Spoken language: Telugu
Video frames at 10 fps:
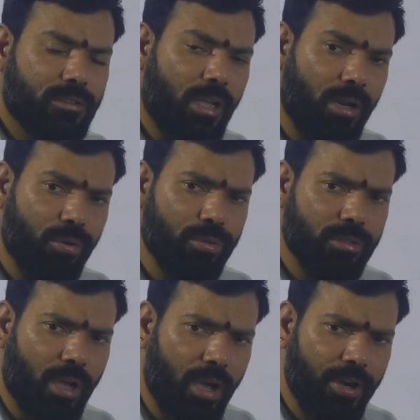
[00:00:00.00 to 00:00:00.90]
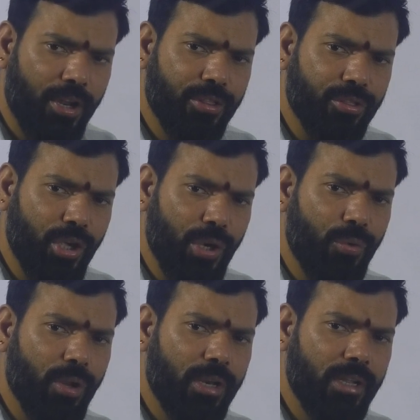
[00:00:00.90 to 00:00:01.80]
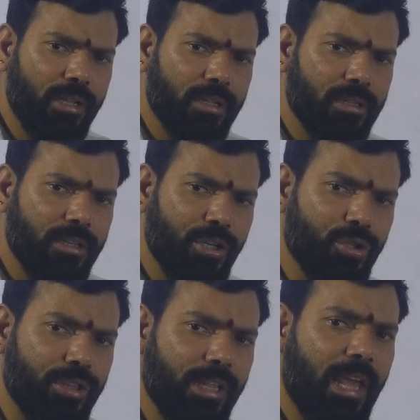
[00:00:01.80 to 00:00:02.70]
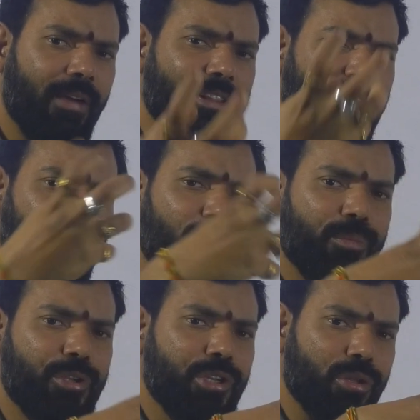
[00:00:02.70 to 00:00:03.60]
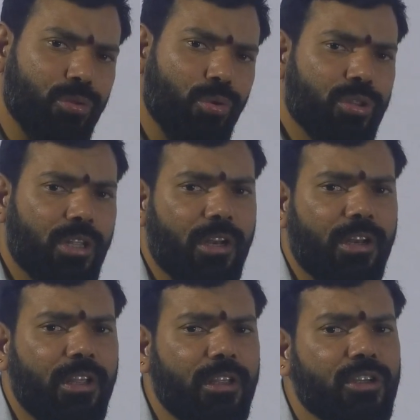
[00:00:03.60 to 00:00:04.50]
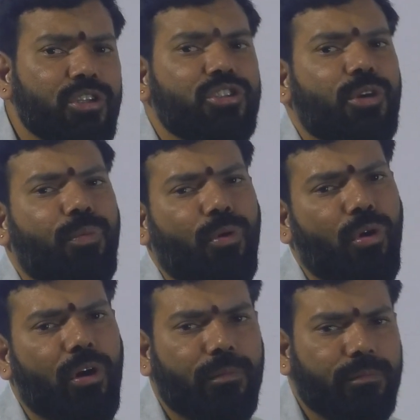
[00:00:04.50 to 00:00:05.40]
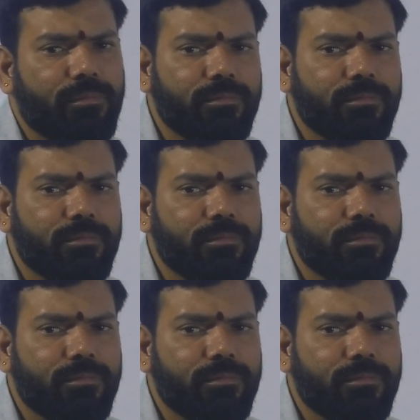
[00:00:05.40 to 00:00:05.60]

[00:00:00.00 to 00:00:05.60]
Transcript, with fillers: తనకు తానే దేవుడని నేను దేవత పంపించిన దూతనని చెప్పుకోవటం